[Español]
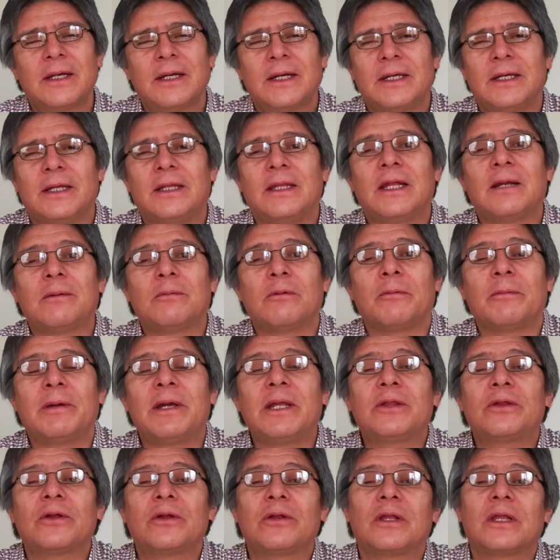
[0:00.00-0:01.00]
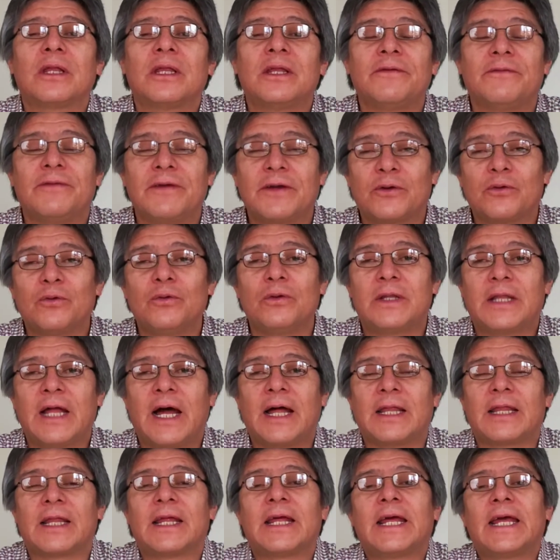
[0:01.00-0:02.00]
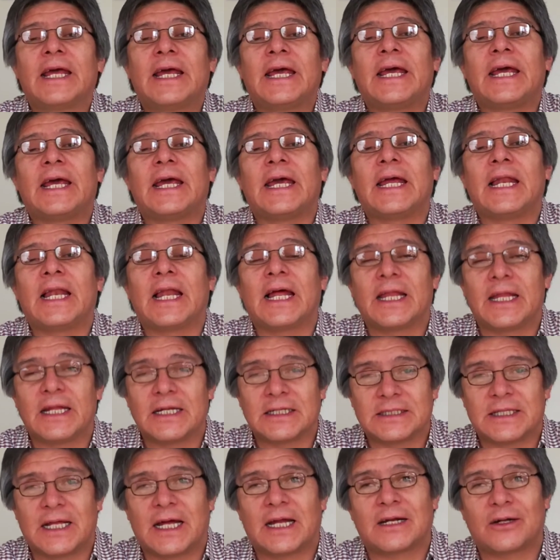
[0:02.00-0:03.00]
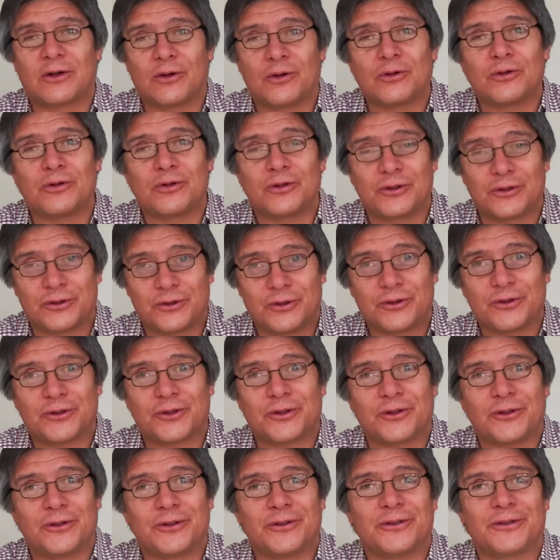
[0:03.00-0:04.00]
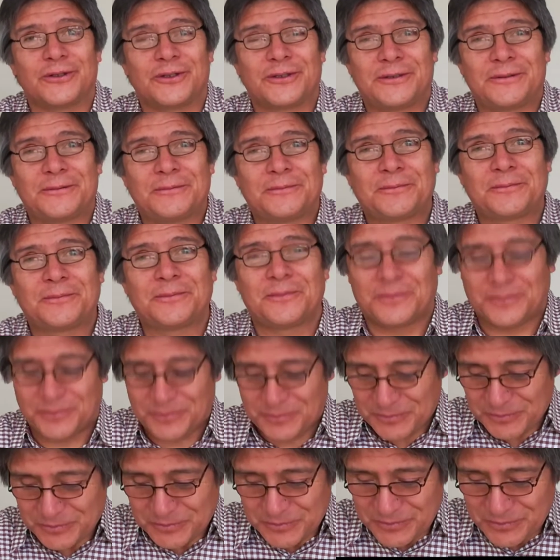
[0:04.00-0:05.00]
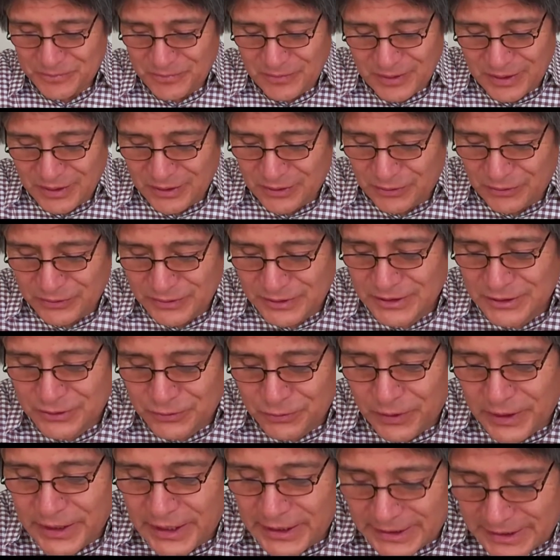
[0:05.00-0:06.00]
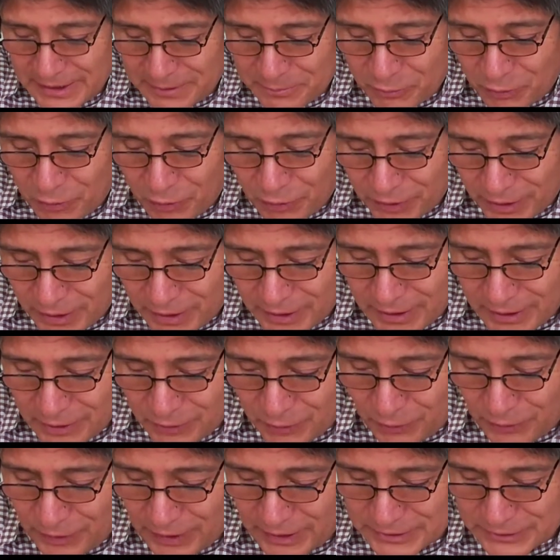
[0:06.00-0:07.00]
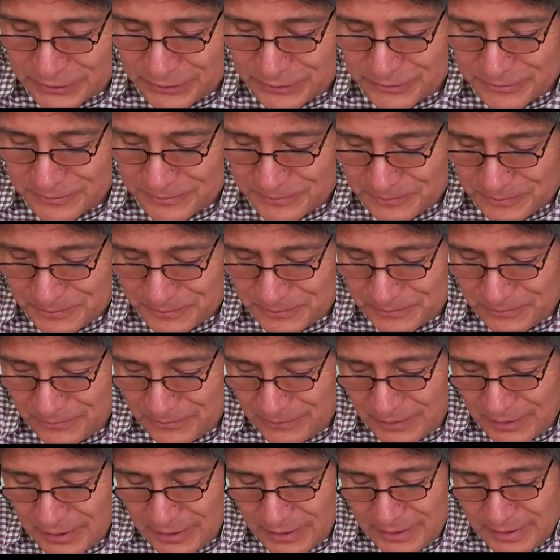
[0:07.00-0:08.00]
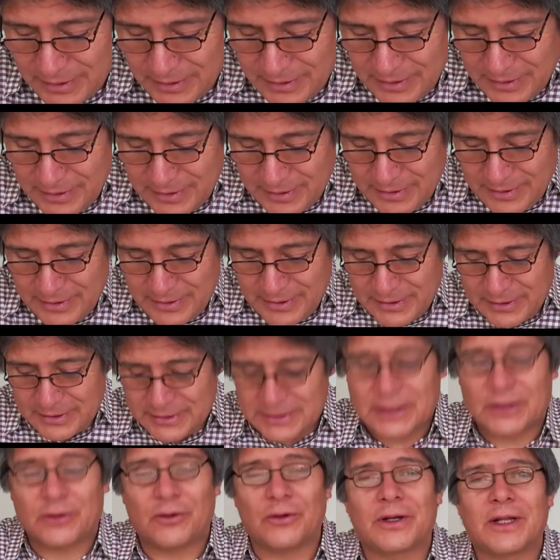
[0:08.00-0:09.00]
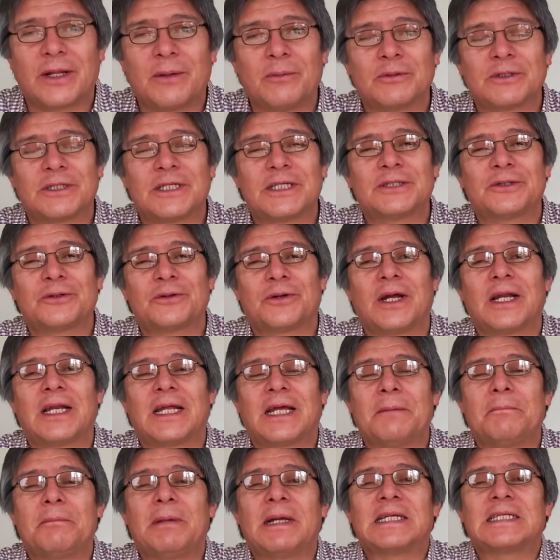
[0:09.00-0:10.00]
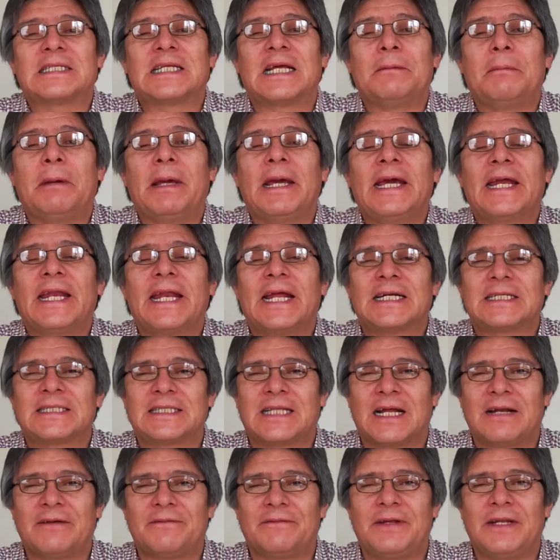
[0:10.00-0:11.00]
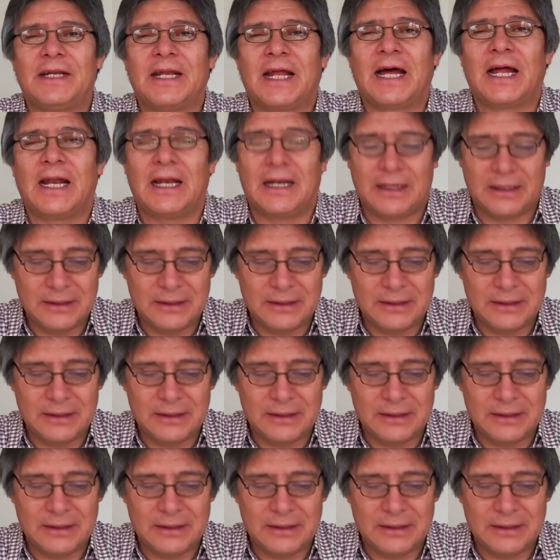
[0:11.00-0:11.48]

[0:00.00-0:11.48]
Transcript: Y en el momento de dificultad, Él ha de estar con nosotros. Entonces no haya temor en el corazón. Pues recordemos esto, que el que persevere hasta el final.